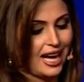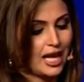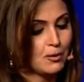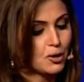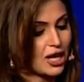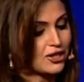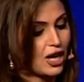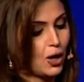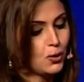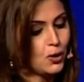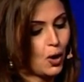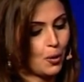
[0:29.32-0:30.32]

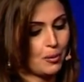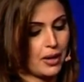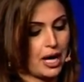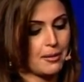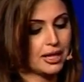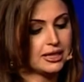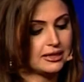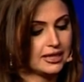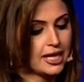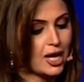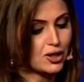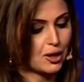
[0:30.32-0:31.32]
المرشحون هم عماد
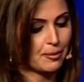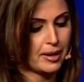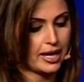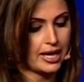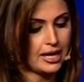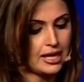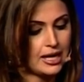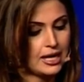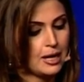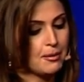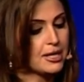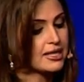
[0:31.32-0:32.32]
الدين الجمال
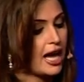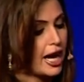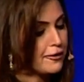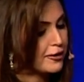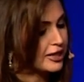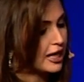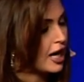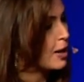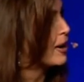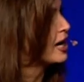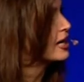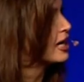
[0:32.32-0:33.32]
من صحيفة
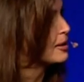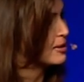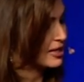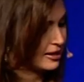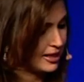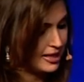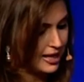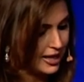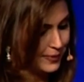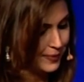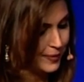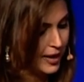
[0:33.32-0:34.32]
الأخبار المصرية
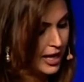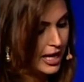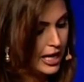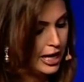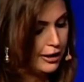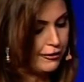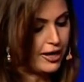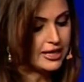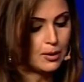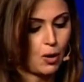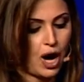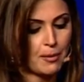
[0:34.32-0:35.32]

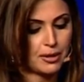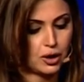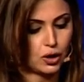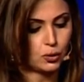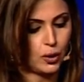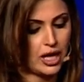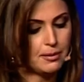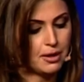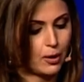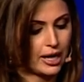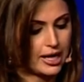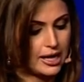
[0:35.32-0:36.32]
فادي محمد عدوان
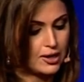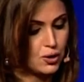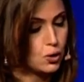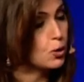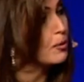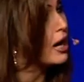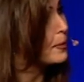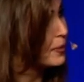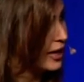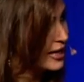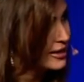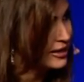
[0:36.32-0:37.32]
من وكالة زوما
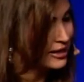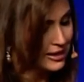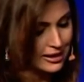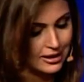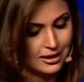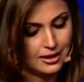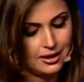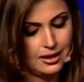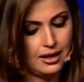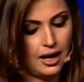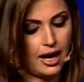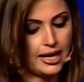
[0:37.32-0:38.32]
بريس
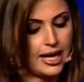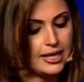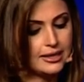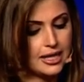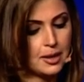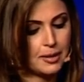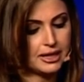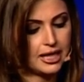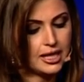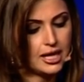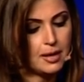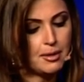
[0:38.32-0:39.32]
علاء الدين
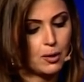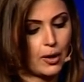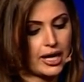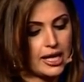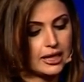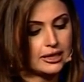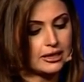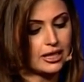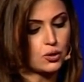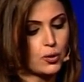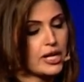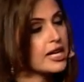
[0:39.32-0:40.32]
بدرنا من وكالة
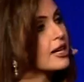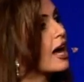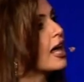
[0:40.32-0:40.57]
التصوير